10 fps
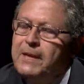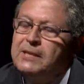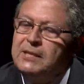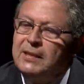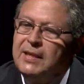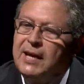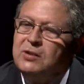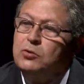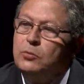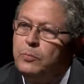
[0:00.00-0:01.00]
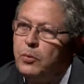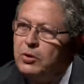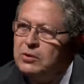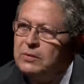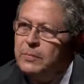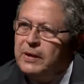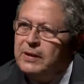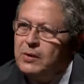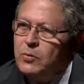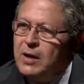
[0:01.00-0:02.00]
cidades do porto de
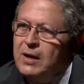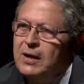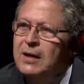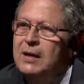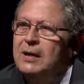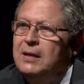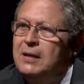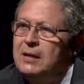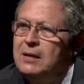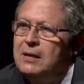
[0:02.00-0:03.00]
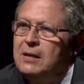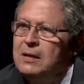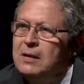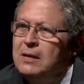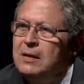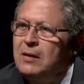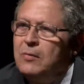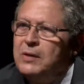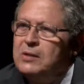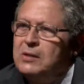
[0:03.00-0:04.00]
Paranaguá, em que
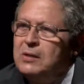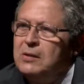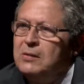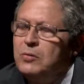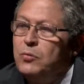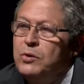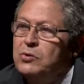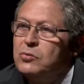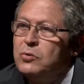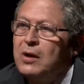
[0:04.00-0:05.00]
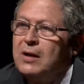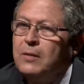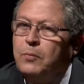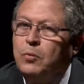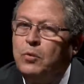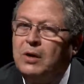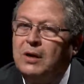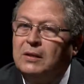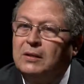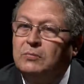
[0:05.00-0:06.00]
realmente com isso acabou
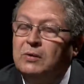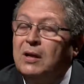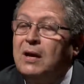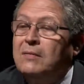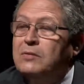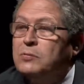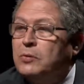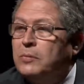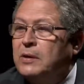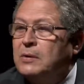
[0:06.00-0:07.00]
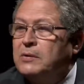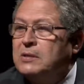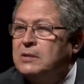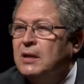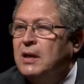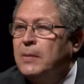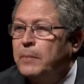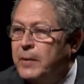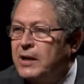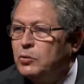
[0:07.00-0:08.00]
acarretando graves problemas
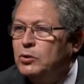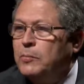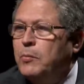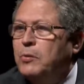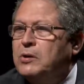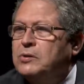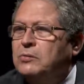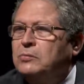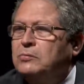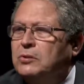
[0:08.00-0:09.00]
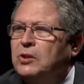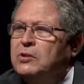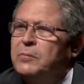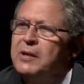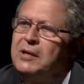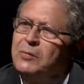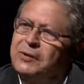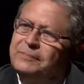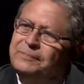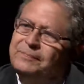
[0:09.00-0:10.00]
para toda a população do nosso Paranaguá.
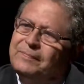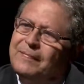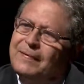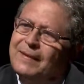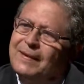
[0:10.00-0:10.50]
Foi